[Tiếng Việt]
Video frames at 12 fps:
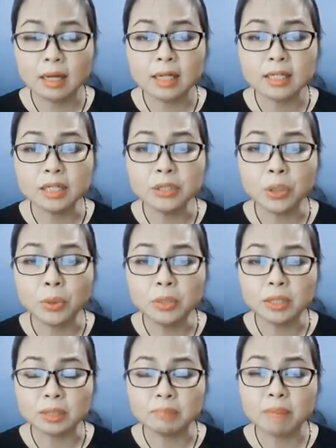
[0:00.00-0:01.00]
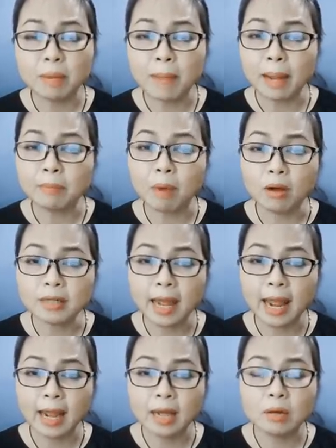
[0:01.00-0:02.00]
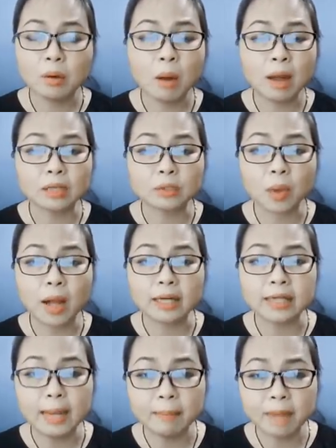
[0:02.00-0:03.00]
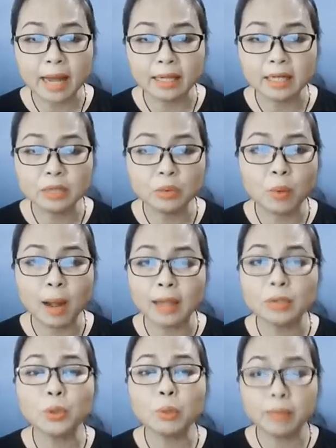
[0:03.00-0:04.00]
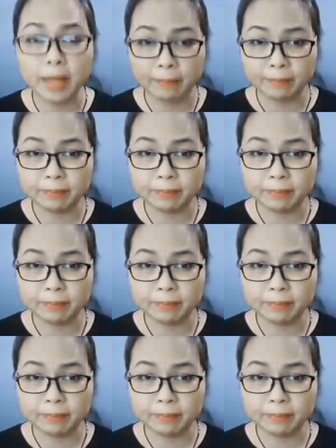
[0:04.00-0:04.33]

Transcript: những nỗ lực mà bạn bỏ ra hoàn toàn đem lại kết quả tốt đẹp